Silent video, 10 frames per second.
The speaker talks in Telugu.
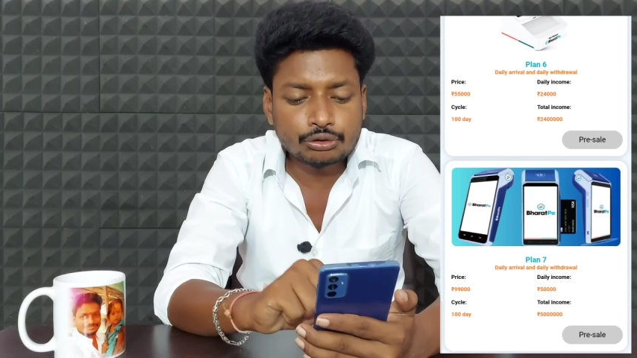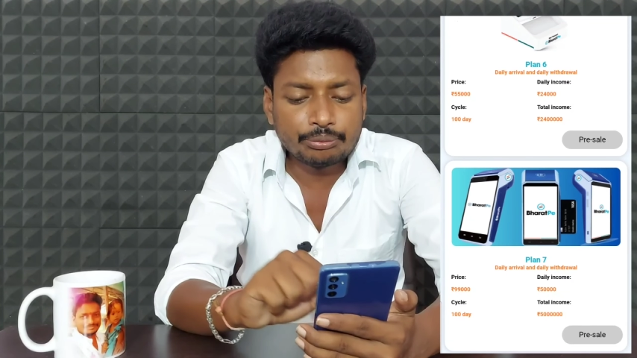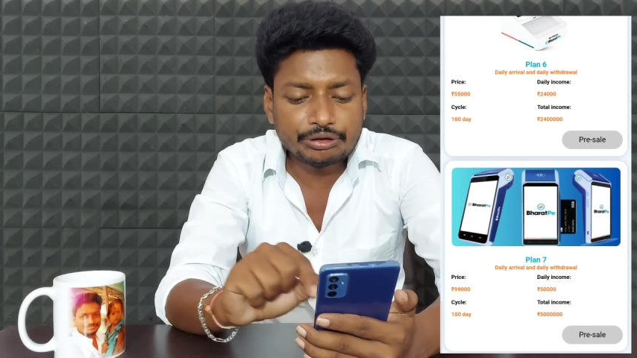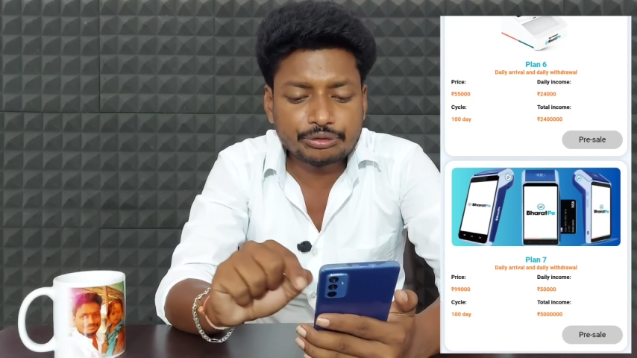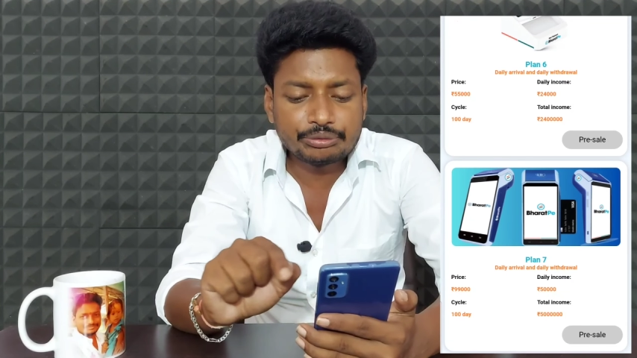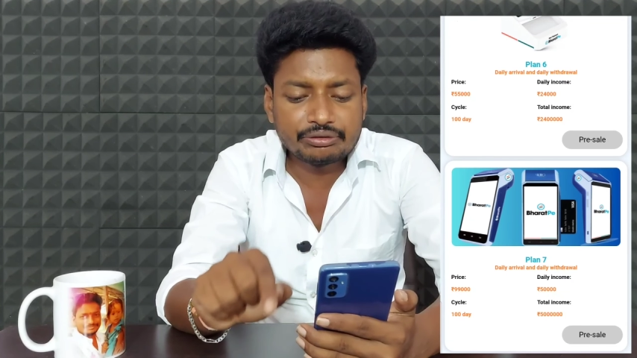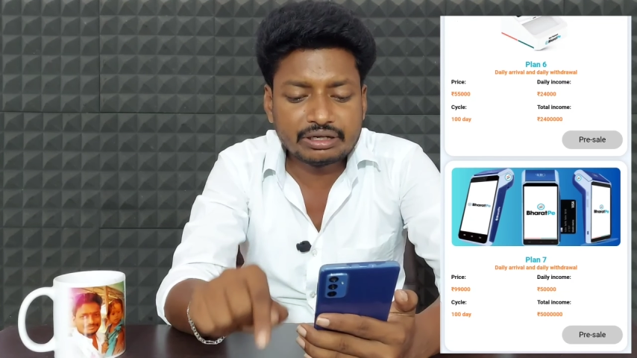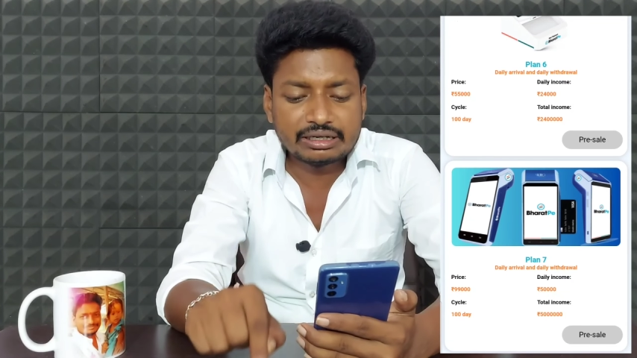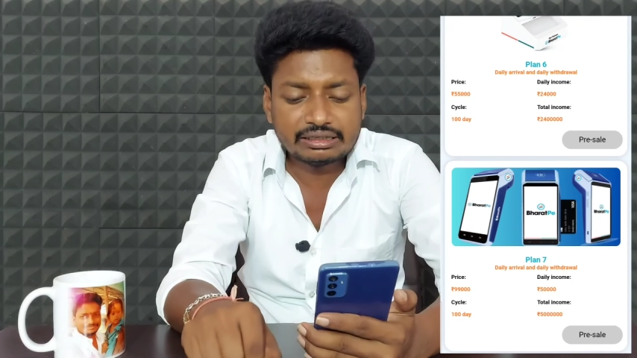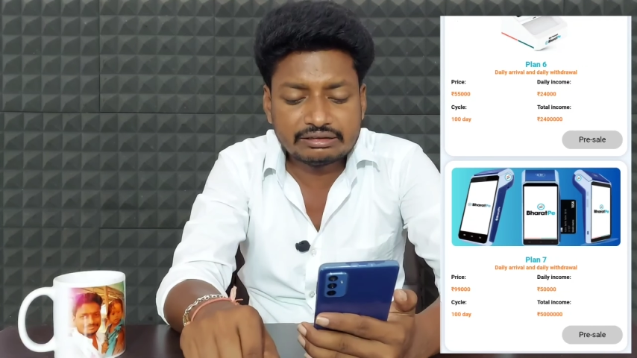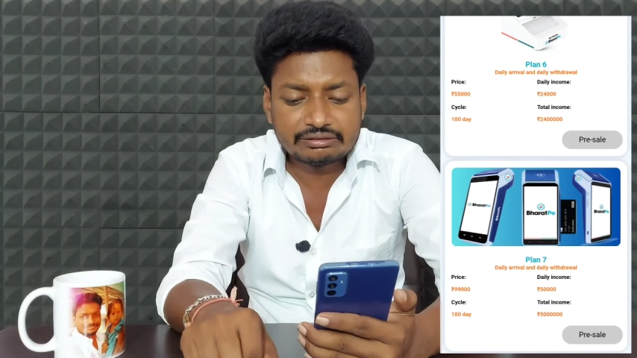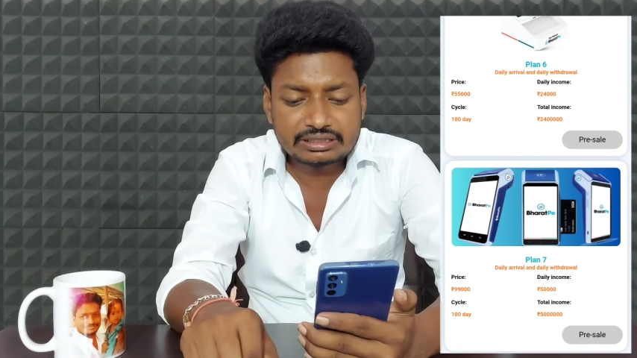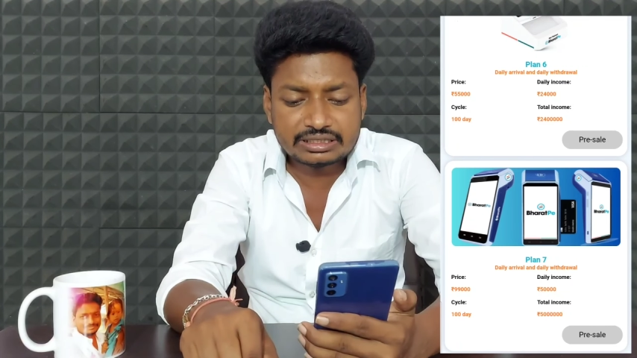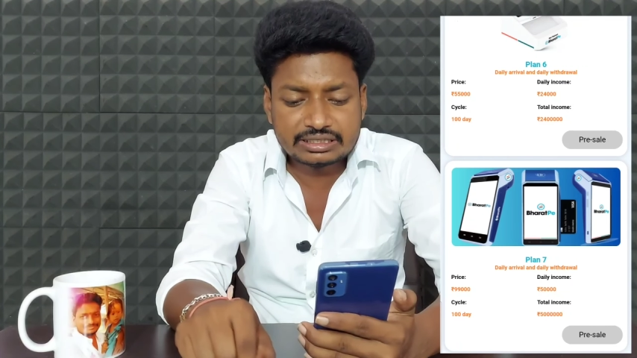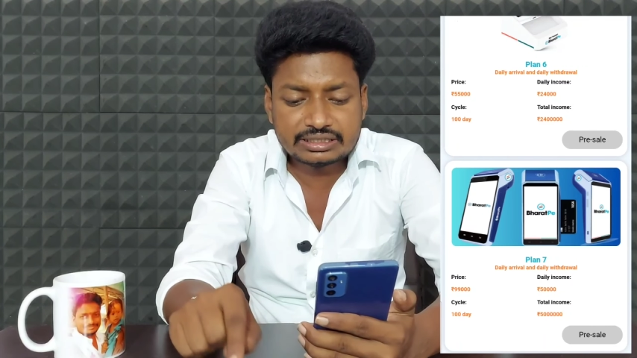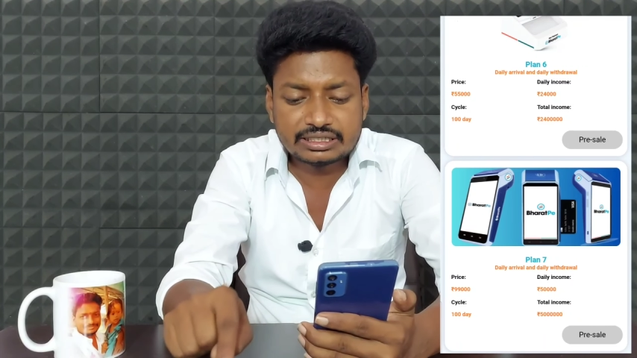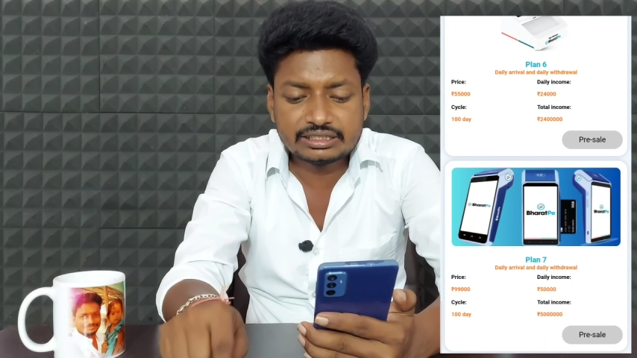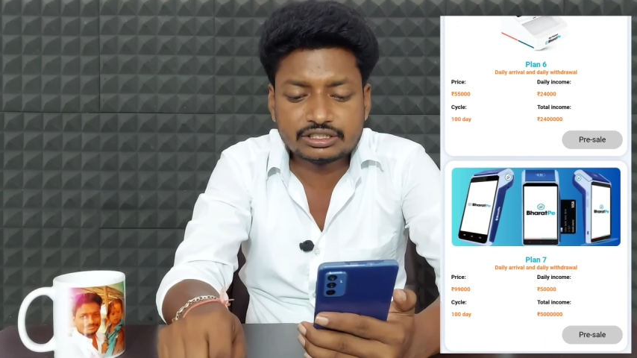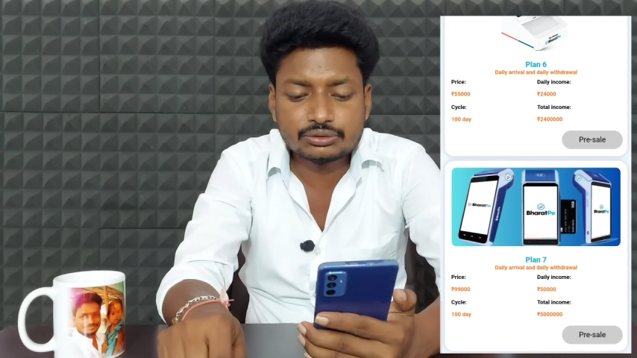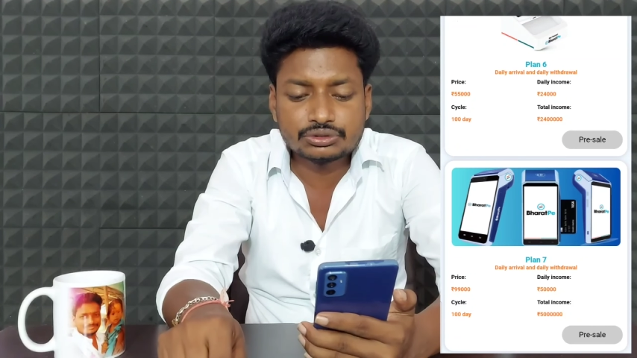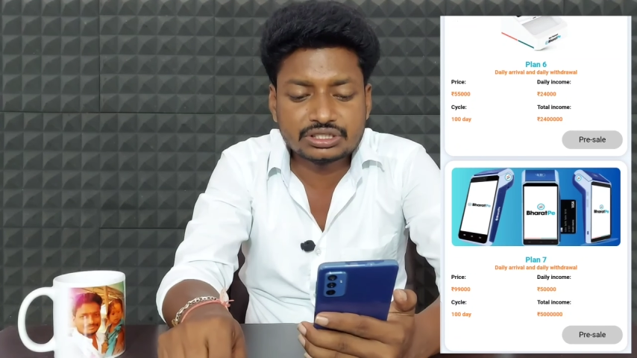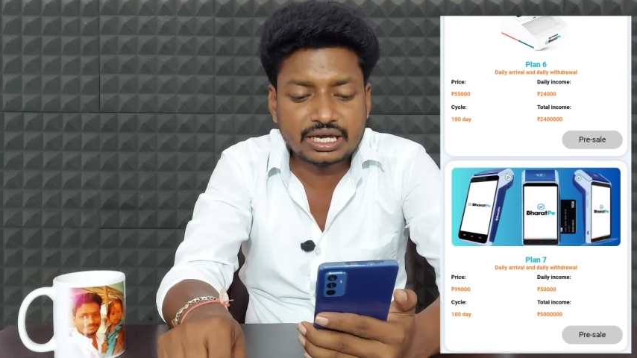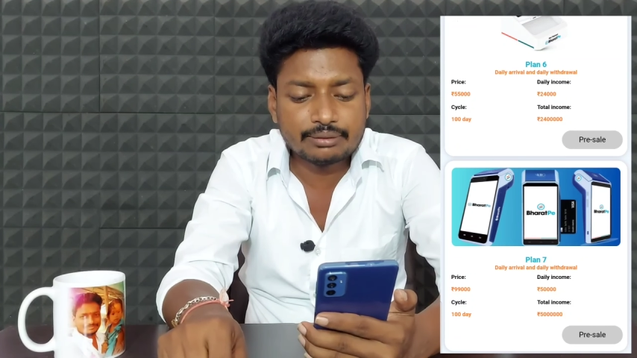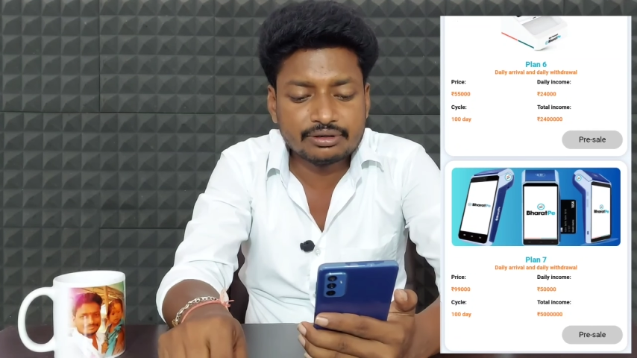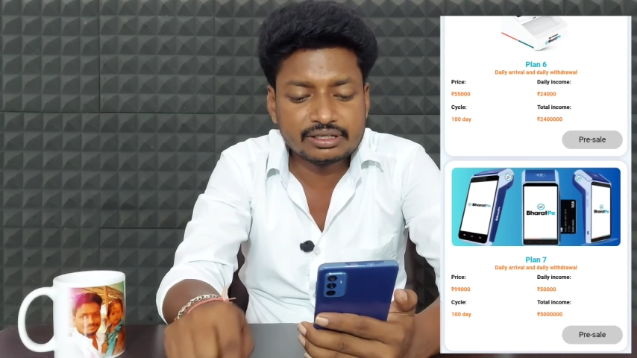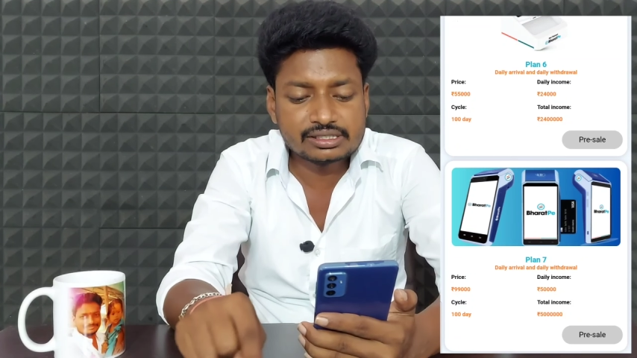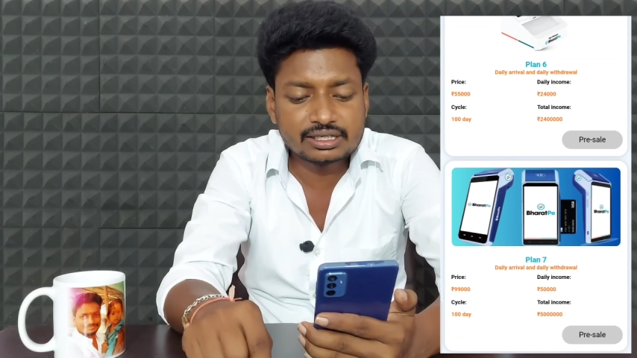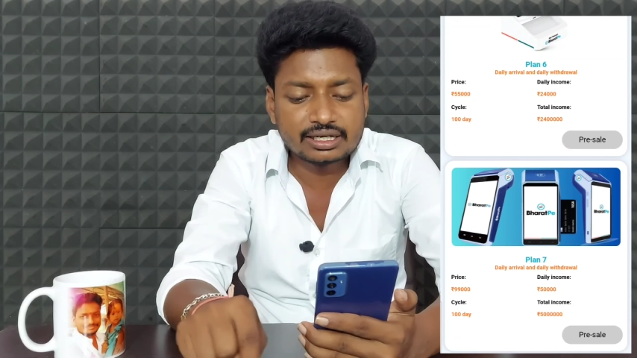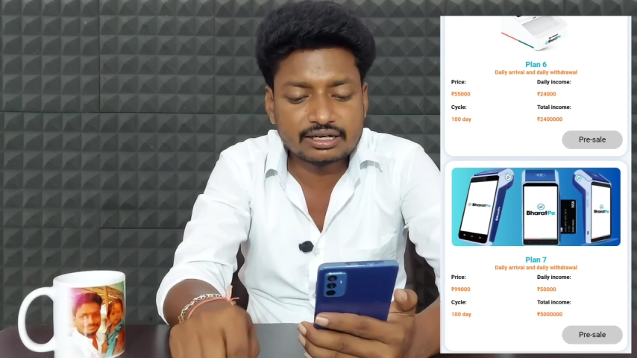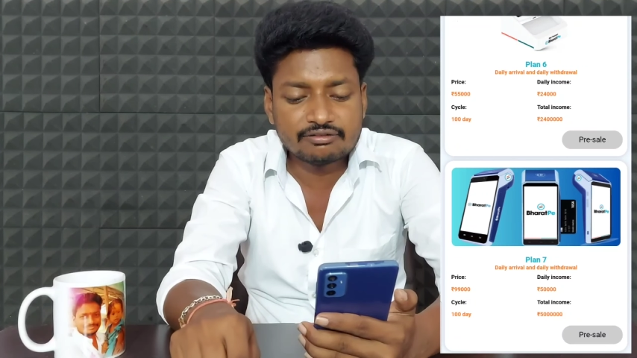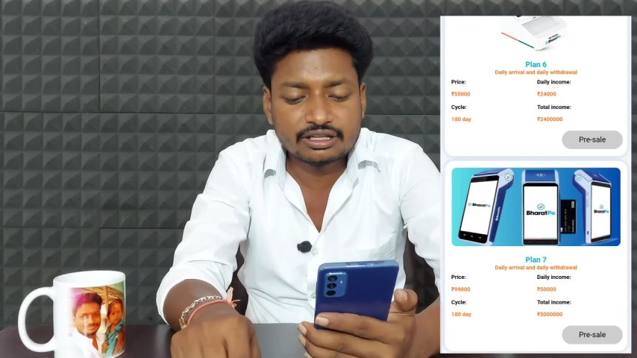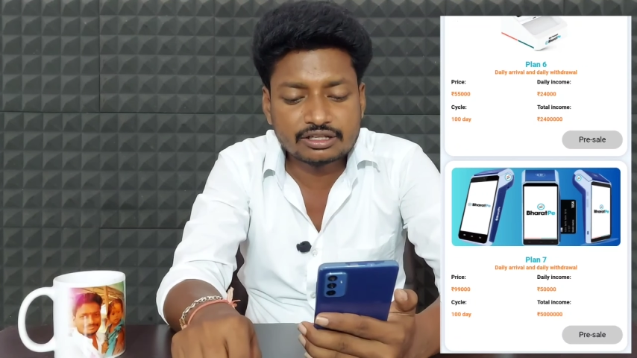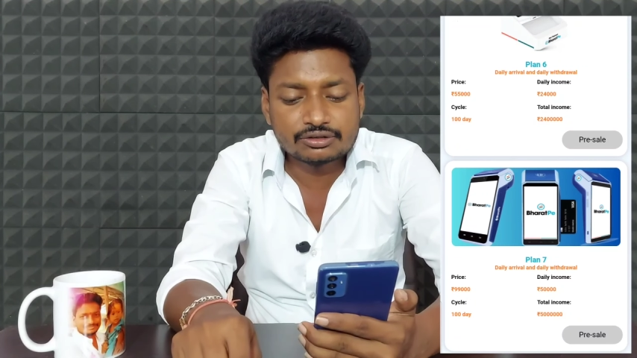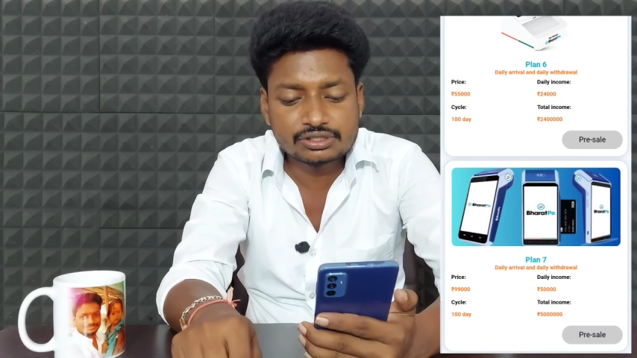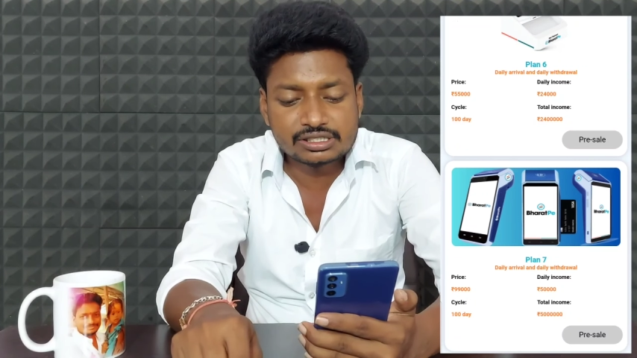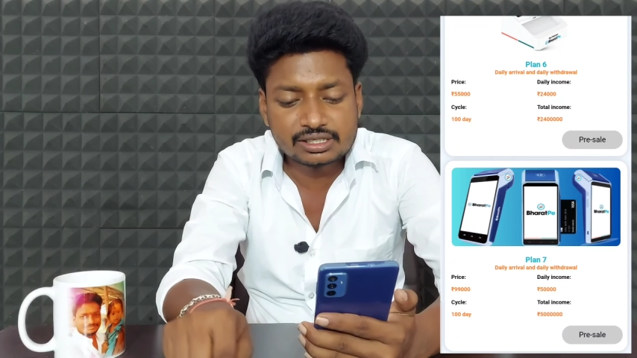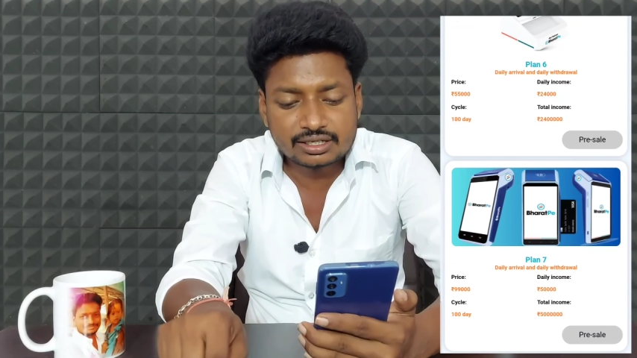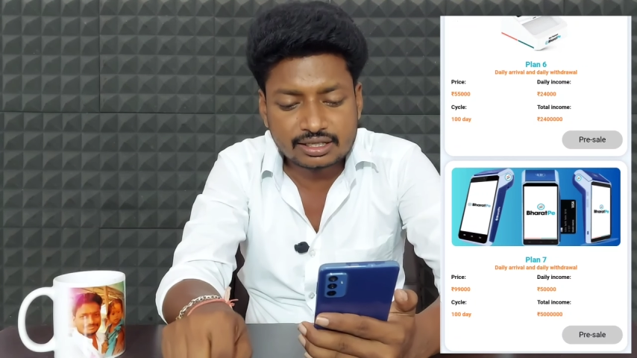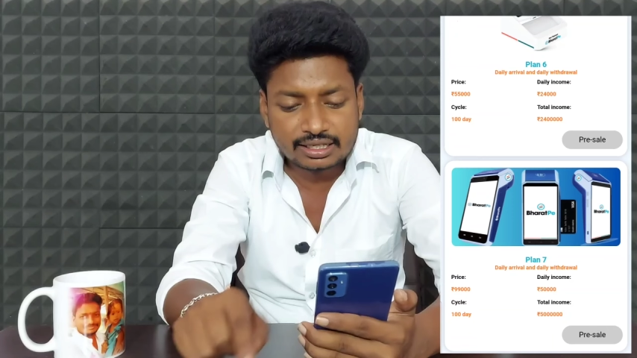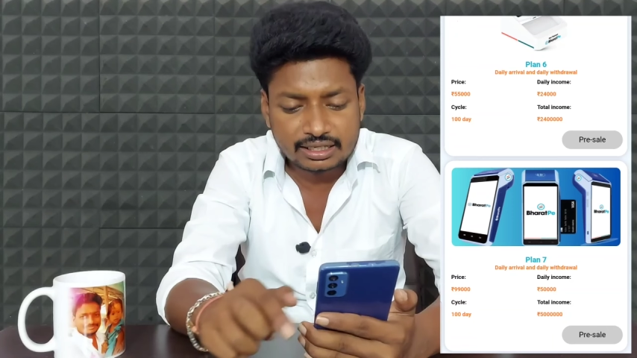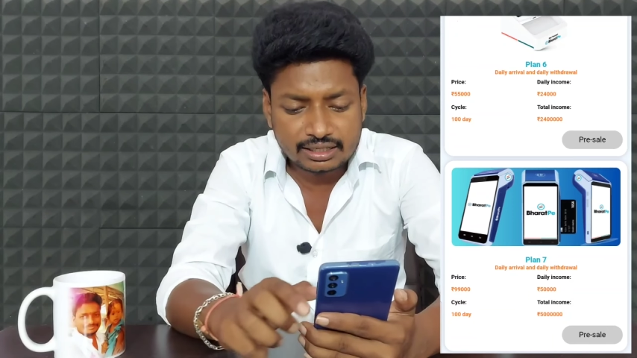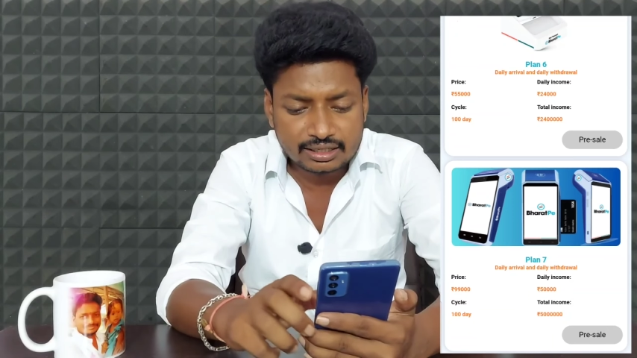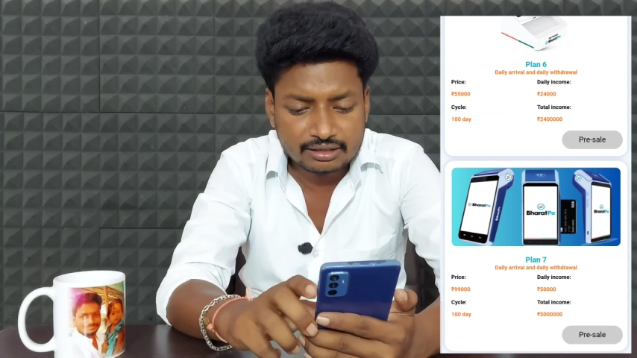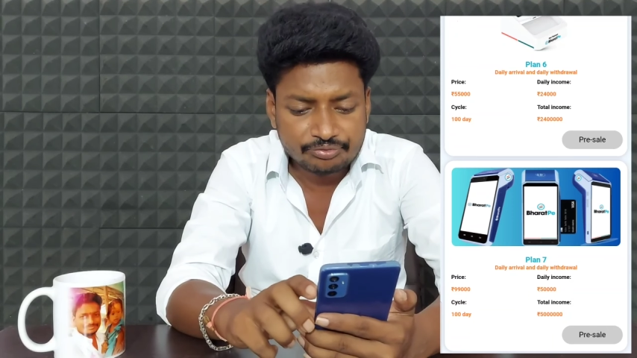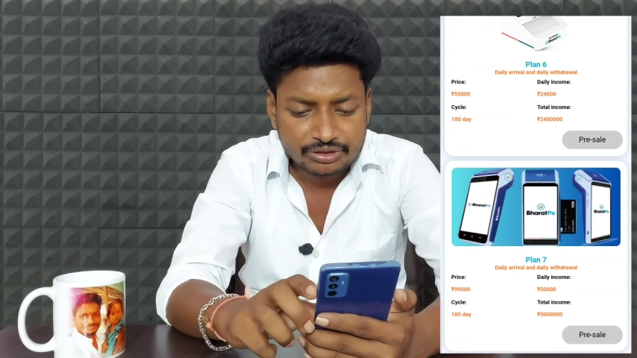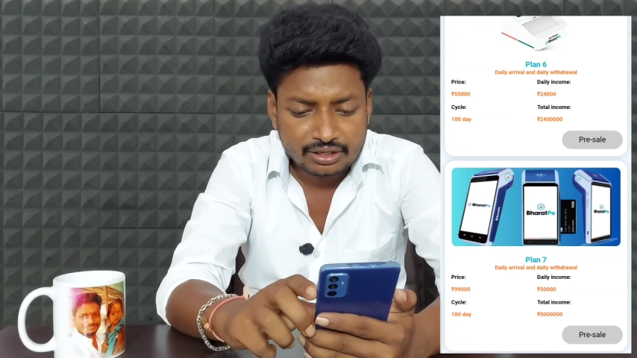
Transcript: తొంభై తొమ్మిది వేలు కనుక ఇన్వెస్ట్ చేసినట్టయితే రోజుకి యాభై వేలు ఇస్తారట అట్లా వంద రోజులు ఇస్తారట దగ్గర దగ్గర